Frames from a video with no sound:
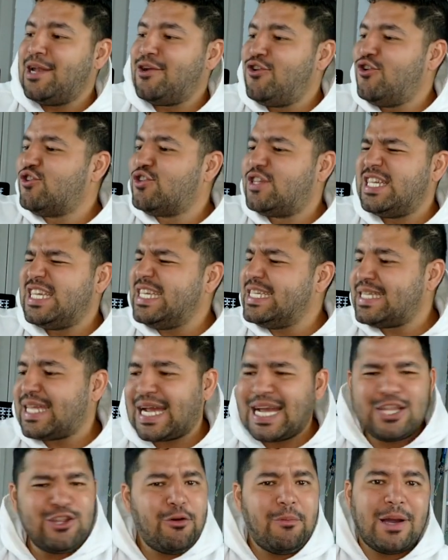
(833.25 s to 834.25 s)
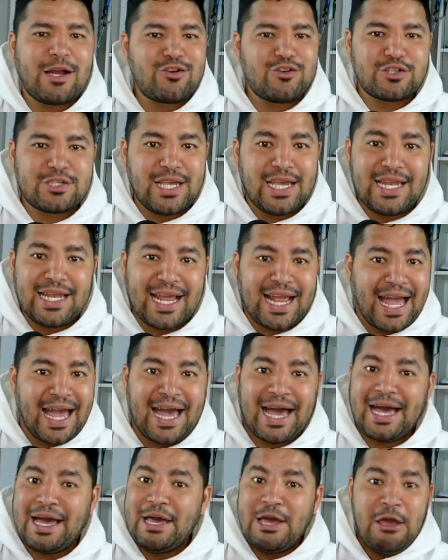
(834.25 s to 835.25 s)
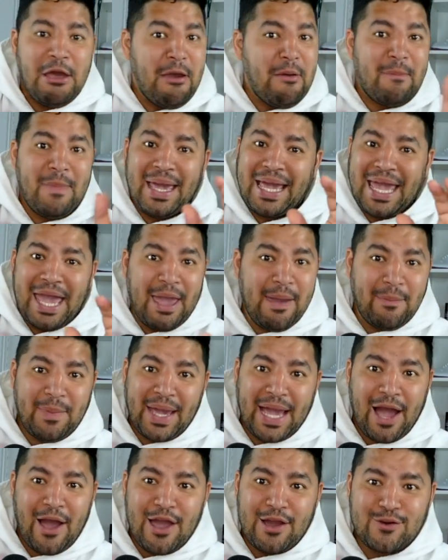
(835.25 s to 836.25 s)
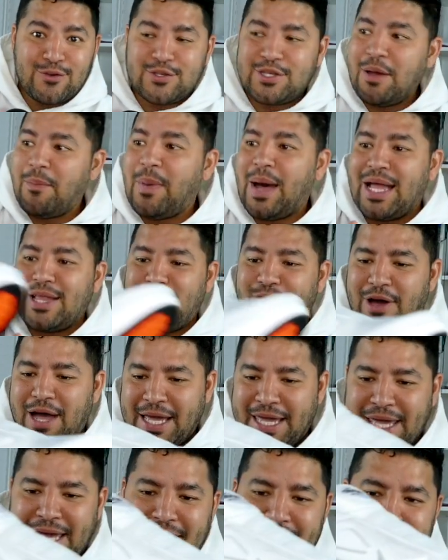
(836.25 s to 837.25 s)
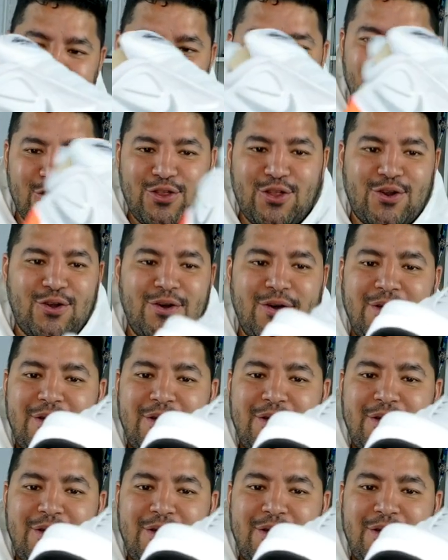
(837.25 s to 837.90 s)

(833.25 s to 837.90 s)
No seguí sacando más cosas de la caja. Me quedé pegado en un zapato. Aquí está el otro.